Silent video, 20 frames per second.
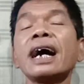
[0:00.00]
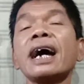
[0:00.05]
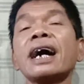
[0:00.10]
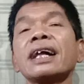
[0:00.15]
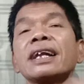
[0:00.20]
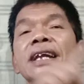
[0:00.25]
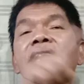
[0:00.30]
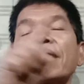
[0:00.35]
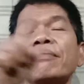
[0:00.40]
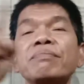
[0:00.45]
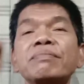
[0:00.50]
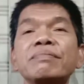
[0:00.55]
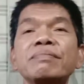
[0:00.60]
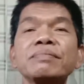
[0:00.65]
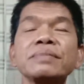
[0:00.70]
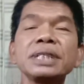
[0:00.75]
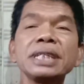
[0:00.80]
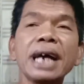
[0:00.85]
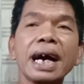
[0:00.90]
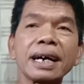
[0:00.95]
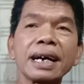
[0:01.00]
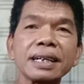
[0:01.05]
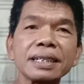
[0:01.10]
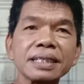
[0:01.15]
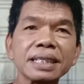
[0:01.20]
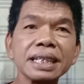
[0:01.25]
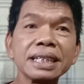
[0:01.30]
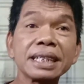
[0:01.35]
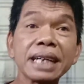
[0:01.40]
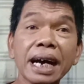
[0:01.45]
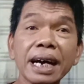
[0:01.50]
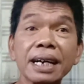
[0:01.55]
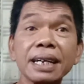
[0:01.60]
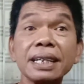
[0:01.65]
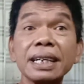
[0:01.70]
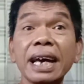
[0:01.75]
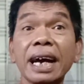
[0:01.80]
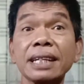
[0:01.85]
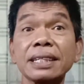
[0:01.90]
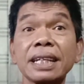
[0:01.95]
alam yang tidak
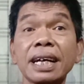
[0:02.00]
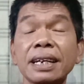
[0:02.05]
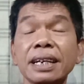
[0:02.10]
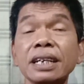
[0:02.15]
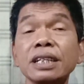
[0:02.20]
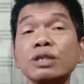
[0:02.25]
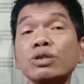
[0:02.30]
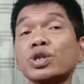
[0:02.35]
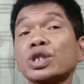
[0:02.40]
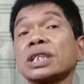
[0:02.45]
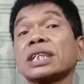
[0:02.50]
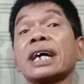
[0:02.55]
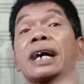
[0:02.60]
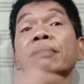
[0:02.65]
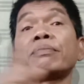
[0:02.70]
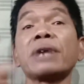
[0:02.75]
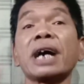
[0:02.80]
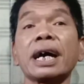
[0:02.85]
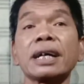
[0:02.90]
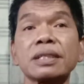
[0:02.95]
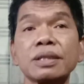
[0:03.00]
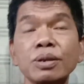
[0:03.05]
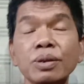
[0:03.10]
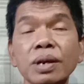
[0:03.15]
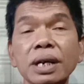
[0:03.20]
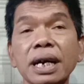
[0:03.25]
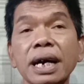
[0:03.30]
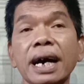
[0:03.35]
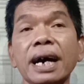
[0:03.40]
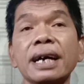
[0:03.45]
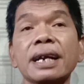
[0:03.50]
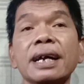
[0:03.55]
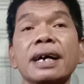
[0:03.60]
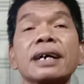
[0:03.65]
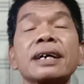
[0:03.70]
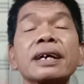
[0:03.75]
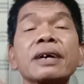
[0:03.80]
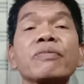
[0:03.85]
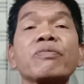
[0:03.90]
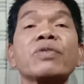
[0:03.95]
kelihatan itu sedang mengatur ke
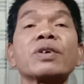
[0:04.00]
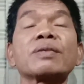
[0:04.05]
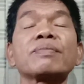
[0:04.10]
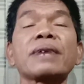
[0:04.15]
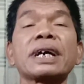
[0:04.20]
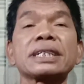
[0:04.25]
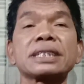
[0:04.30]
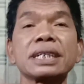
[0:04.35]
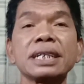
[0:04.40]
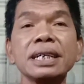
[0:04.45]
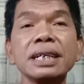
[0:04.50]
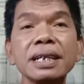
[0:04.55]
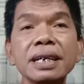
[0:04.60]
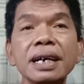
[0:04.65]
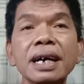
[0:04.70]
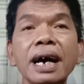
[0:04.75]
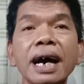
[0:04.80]
arah reformasi